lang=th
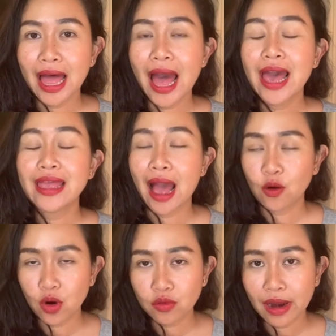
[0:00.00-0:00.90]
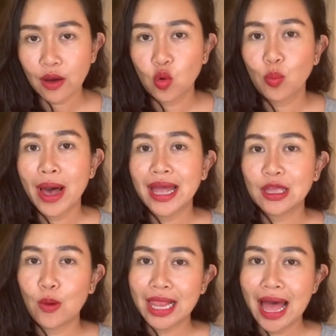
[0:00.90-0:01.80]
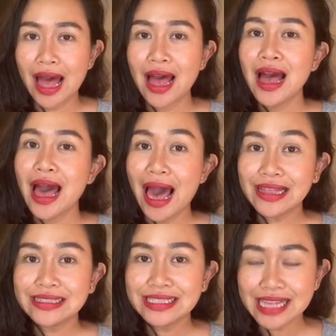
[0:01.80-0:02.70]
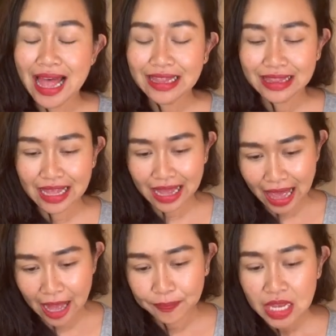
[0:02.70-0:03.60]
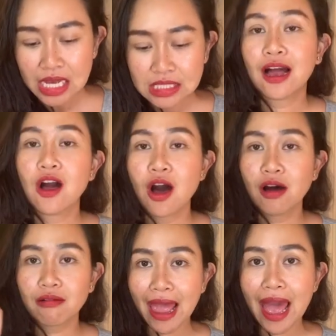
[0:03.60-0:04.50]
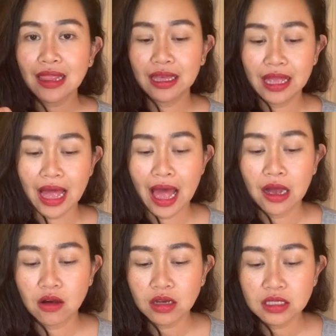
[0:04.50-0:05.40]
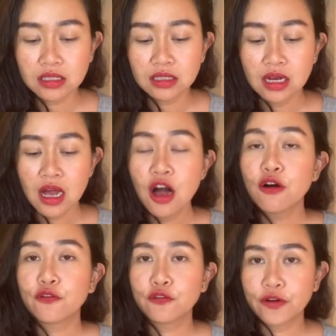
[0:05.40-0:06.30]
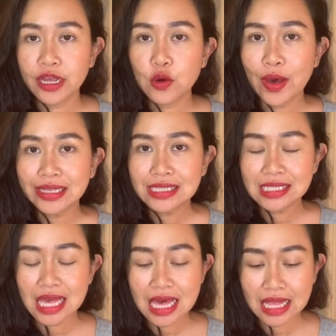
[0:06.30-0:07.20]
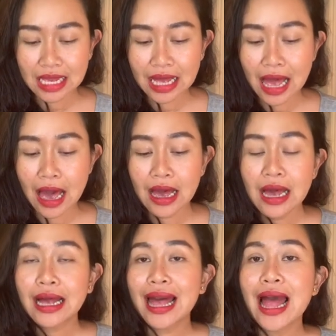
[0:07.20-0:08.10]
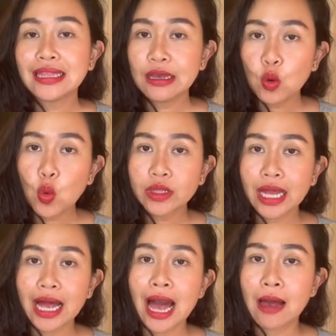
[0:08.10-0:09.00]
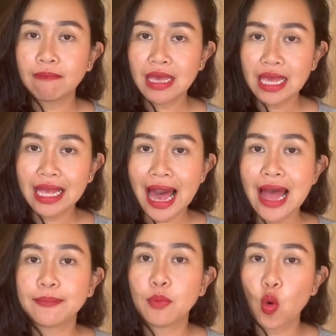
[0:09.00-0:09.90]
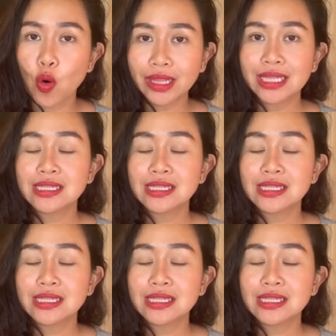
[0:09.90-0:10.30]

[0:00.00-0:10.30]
ได้อย่างรวดเร็วภายในเวลาอันสั้นนะคะ ข้อแรกเลยนะคะก็คือ frequency นะคะ การที่คุณนะคะมีการโพสต์